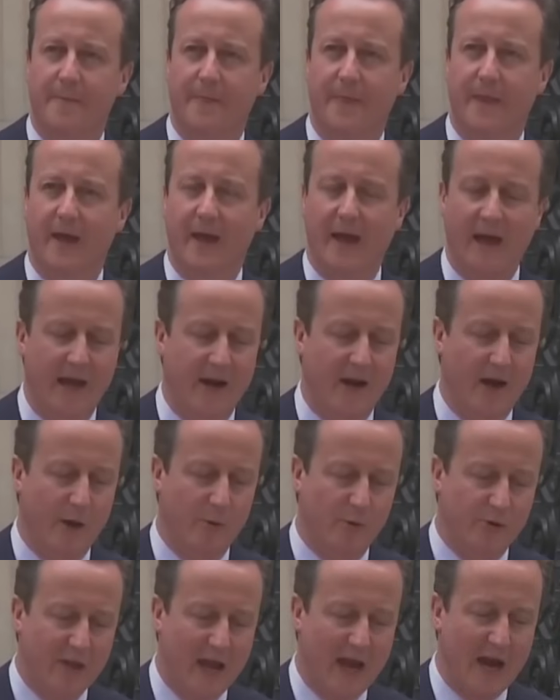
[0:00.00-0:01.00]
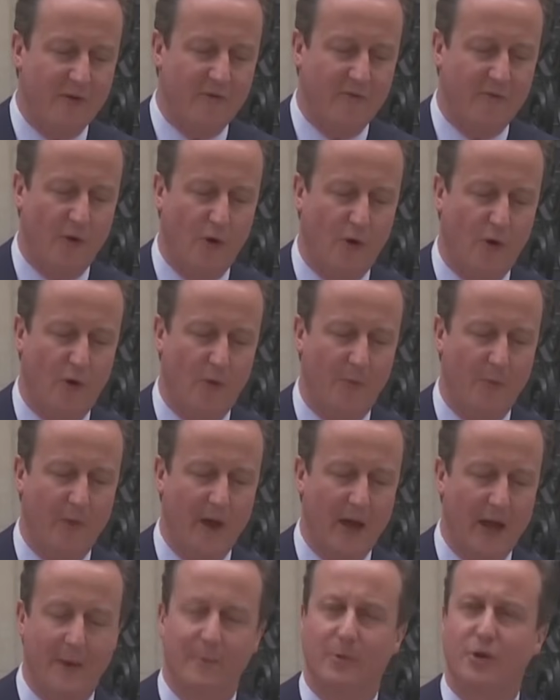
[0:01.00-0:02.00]
Ukraine chiến thắng
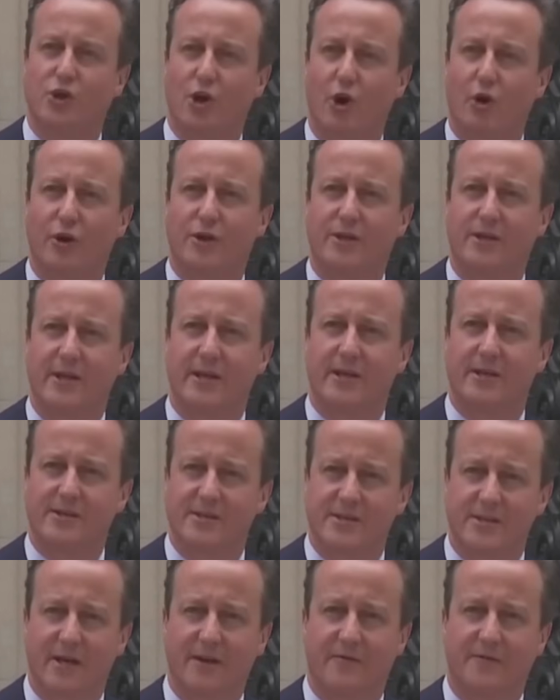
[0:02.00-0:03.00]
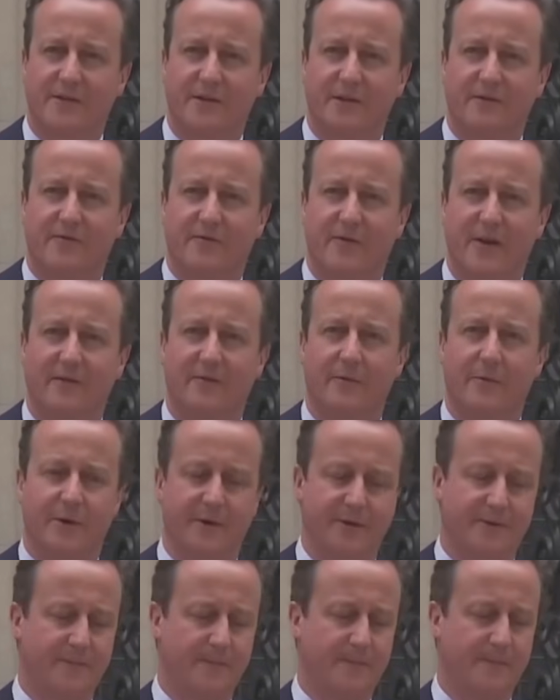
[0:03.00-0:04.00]
và lấy lại những cái phần lãnh thổ đã mất về
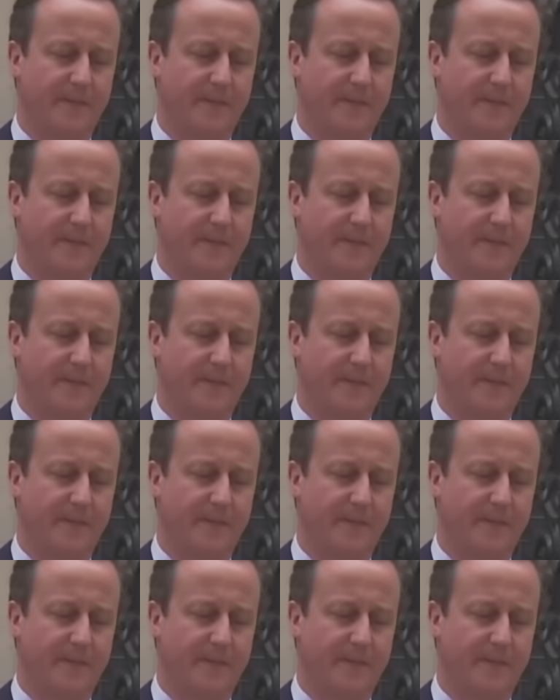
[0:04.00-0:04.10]
tay